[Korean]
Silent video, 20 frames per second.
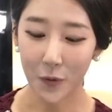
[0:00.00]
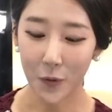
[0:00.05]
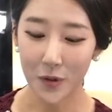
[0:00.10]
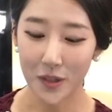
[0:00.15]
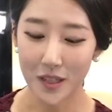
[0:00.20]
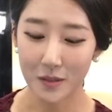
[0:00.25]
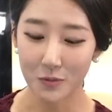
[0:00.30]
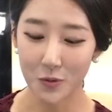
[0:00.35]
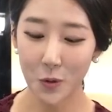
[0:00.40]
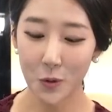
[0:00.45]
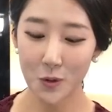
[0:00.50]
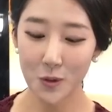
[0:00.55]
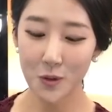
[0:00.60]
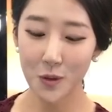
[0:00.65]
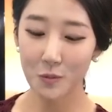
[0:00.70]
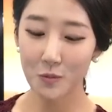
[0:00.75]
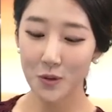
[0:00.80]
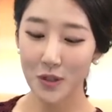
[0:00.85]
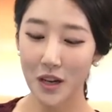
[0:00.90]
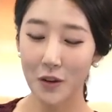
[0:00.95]
오늘 문호준
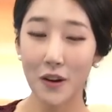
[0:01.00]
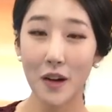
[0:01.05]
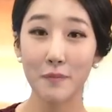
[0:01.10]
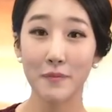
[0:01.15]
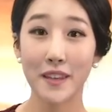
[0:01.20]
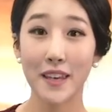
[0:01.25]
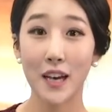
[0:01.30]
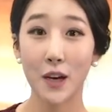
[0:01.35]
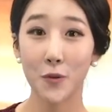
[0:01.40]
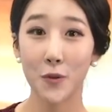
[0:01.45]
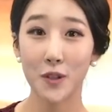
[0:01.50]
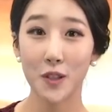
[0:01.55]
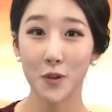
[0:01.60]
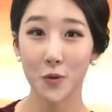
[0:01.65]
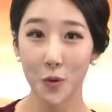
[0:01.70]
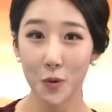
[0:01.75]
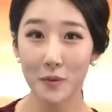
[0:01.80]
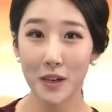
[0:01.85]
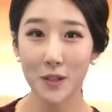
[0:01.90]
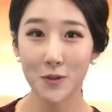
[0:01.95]
전문가와 함께하고 있는
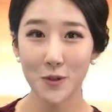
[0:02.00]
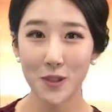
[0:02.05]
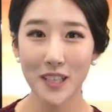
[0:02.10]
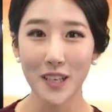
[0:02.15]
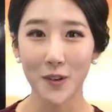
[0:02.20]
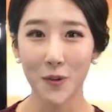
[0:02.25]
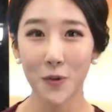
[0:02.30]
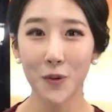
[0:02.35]
오마이 주식